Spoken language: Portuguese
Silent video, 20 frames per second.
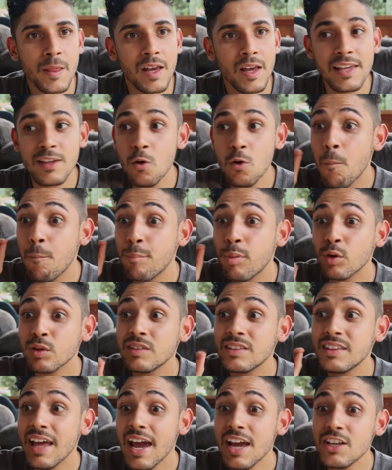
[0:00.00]
E o
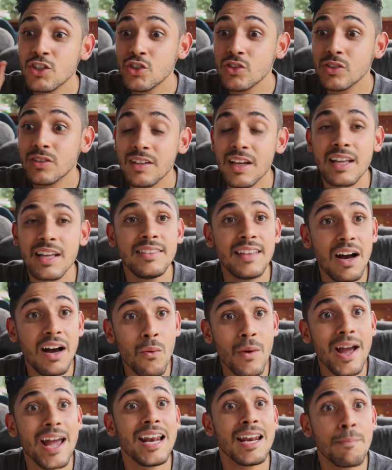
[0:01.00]
poder de dizer
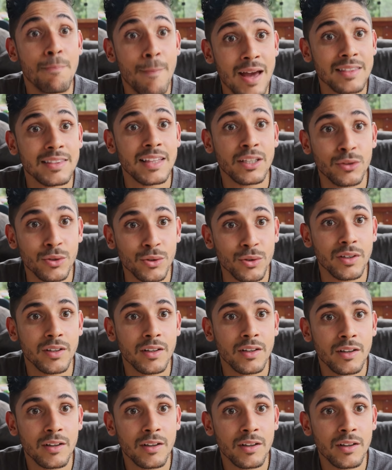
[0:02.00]
não é libertador.